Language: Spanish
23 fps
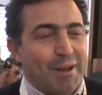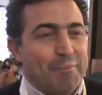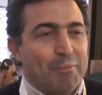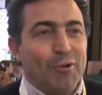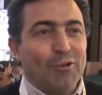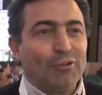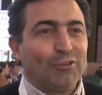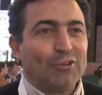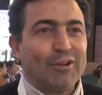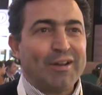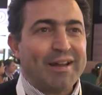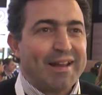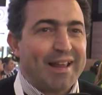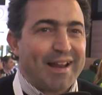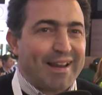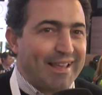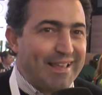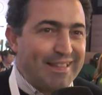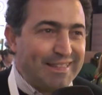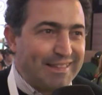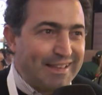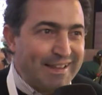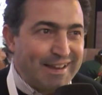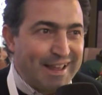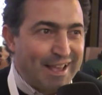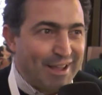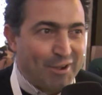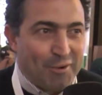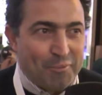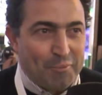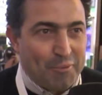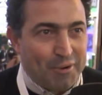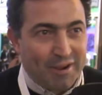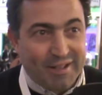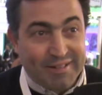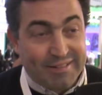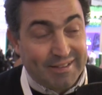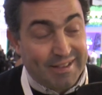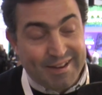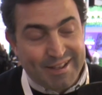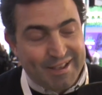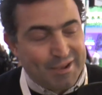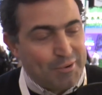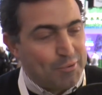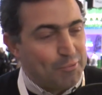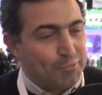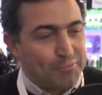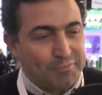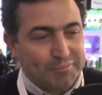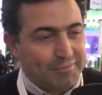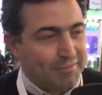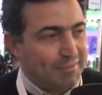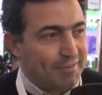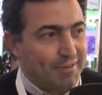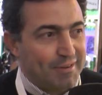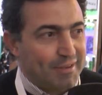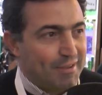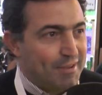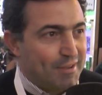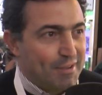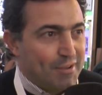El productor en Argentina es como que tiene un,